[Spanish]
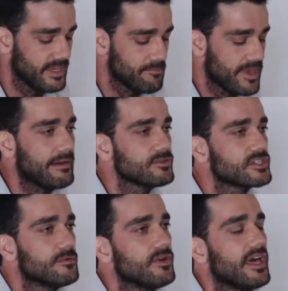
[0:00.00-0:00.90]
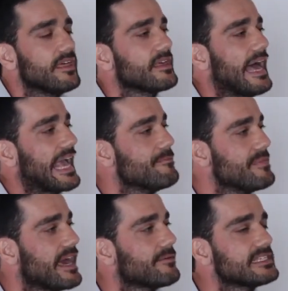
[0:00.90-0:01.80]
empezamos como a, a,
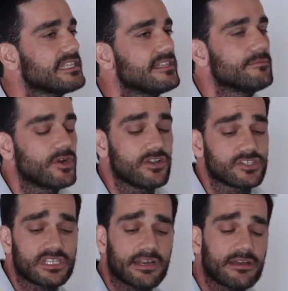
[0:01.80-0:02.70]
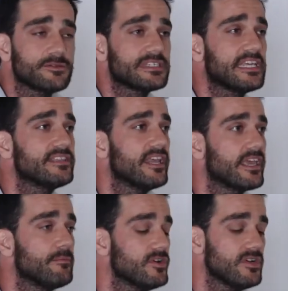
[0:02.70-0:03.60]
cambiar bastante, porque nosotros trabajamos bastante en
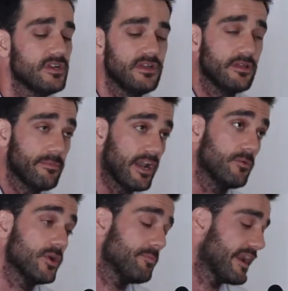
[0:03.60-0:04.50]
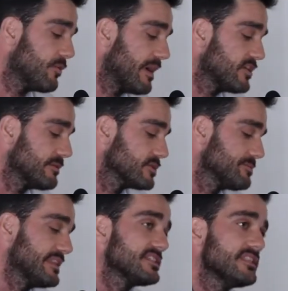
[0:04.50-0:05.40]
equipo. Para lo bueno y para lo malo tenemos
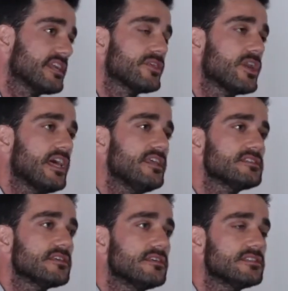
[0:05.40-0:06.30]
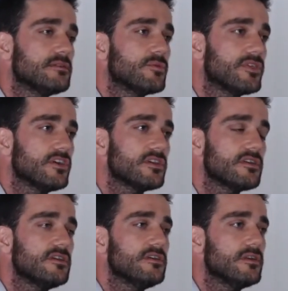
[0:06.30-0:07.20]
ventas internacionales y distribución
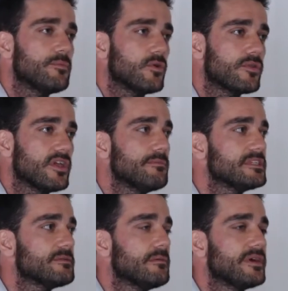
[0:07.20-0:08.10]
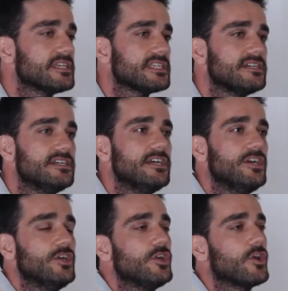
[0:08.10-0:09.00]
y producción en la misma empresa.
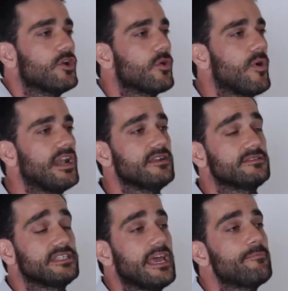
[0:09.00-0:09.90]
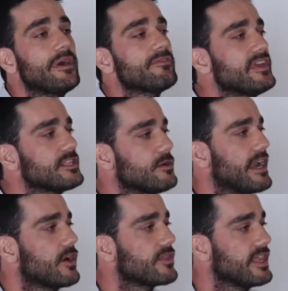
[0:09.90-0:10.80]
Con lo cual, sería perfecto
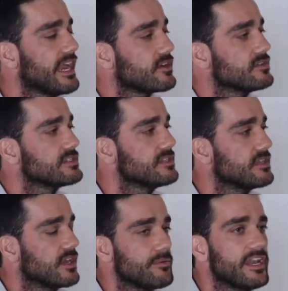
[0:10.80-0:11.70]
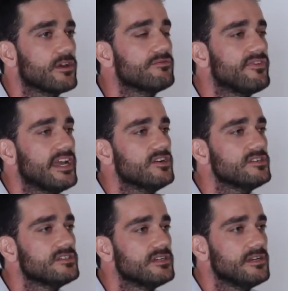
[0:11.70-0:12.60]
para coordinarnos y que no hubiera ningún fallo,